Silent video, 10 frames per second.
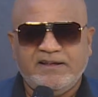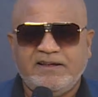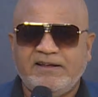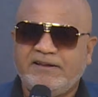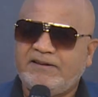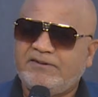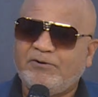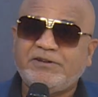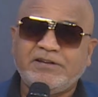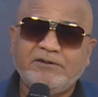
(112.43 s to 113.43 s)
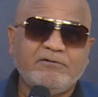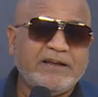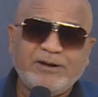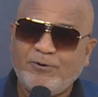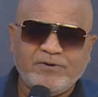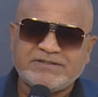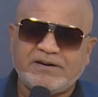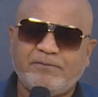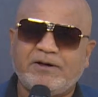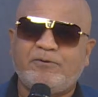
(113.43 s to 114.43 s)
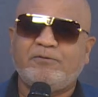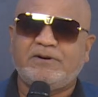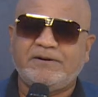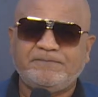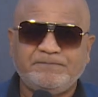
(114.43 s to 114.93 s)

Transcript: Eh, yo entiendo que no es la vacuna.